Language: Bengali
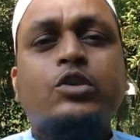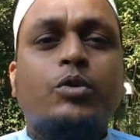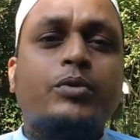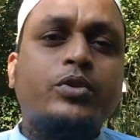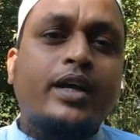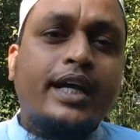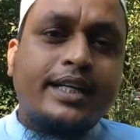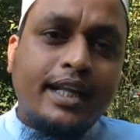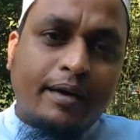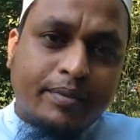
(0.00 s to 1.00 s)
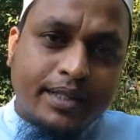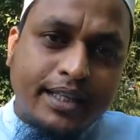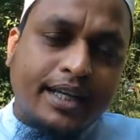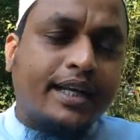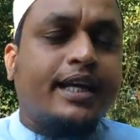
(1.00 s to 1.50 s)
তো বন্ধুরা এটি আপনার
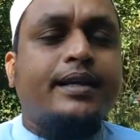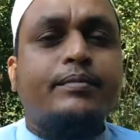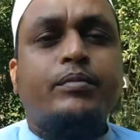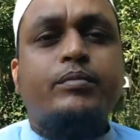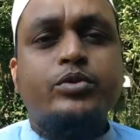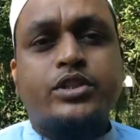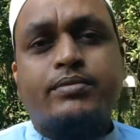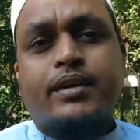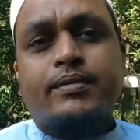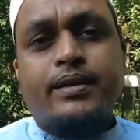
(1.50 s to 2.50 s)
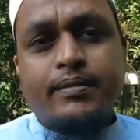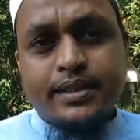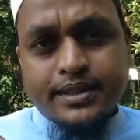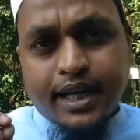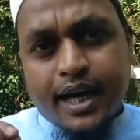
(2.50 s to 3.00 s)
দেখলেই বুঝতে পারবেন
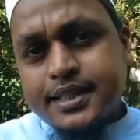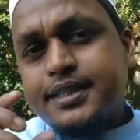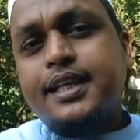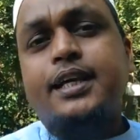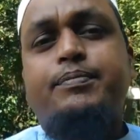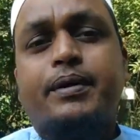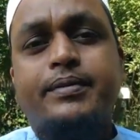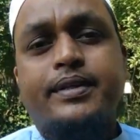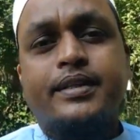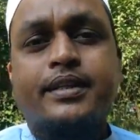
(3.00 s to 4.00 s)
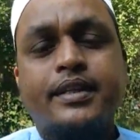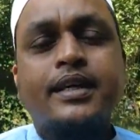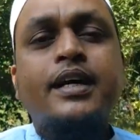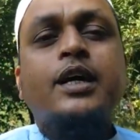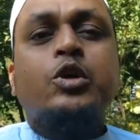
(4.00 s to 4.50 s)
শ্বাস দিলেই পাবেন
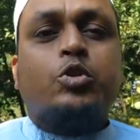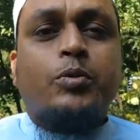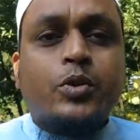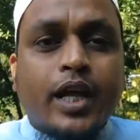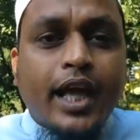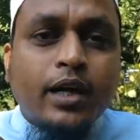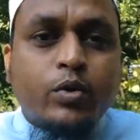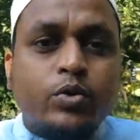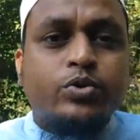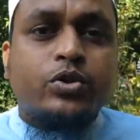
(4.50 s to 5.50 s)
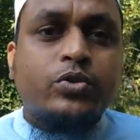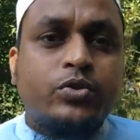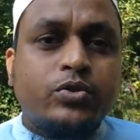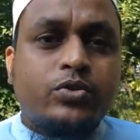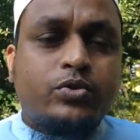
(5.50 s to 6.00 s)
তো বন্ধুরা এই ক্ষুদ্র
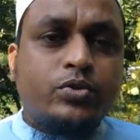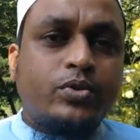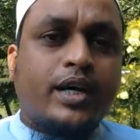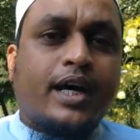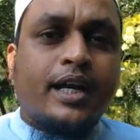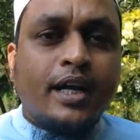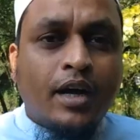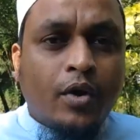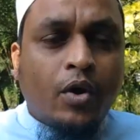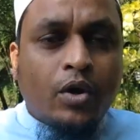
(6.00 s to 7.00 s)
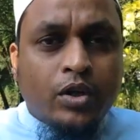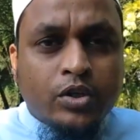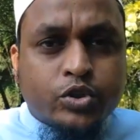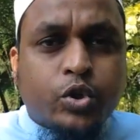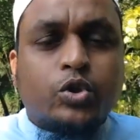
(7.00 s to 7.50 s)
ধুতু ধুতুরার
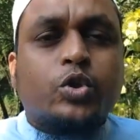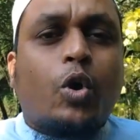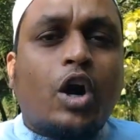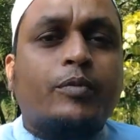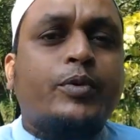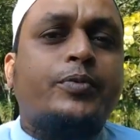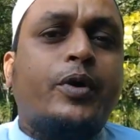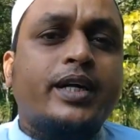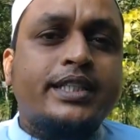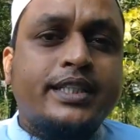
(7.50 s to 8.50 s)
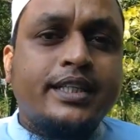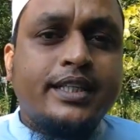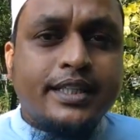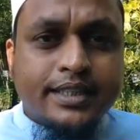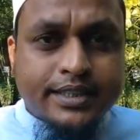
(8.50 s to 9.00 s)
ছোট অল্প বয়সী
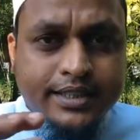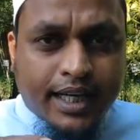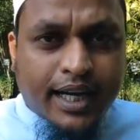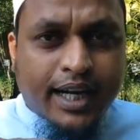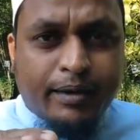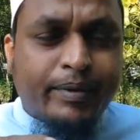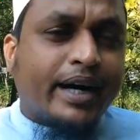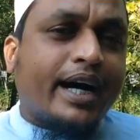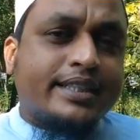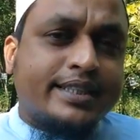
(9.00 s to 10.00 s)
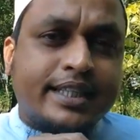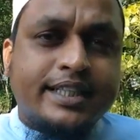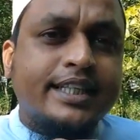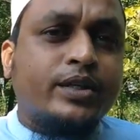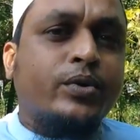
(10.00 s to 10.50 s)
চারা বা গাছের
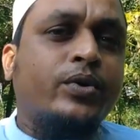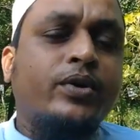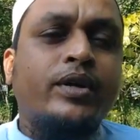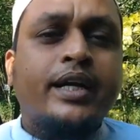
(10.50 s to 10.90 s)
শিকড়